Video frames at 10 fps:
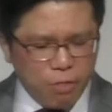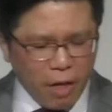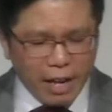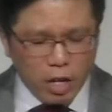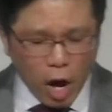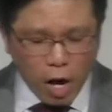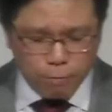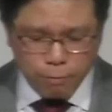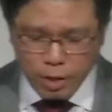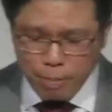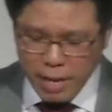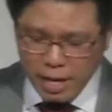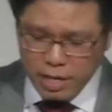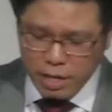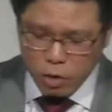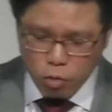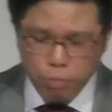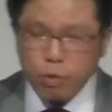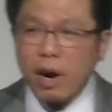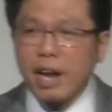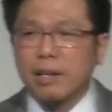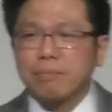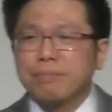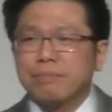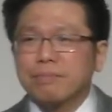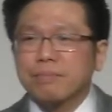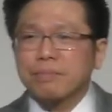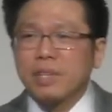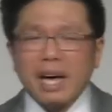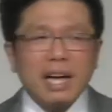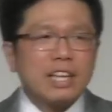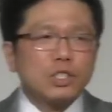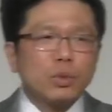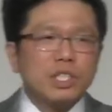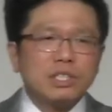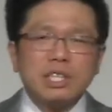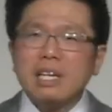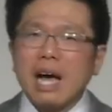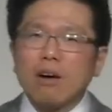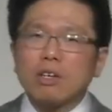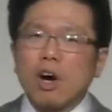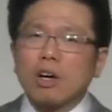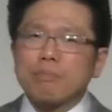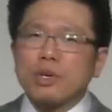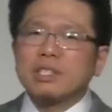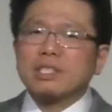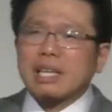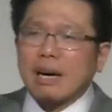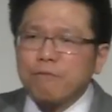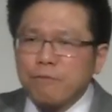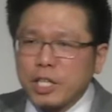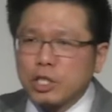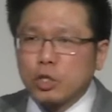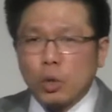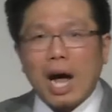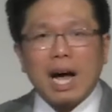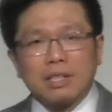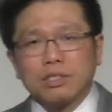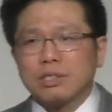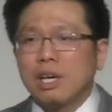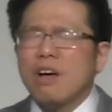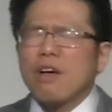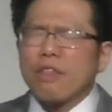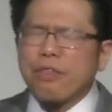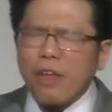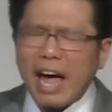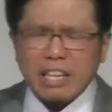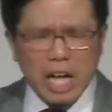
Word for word: 靠上帝，要继续的向他祷告。我非常感恩那些一路上一同祷告的这些信徒。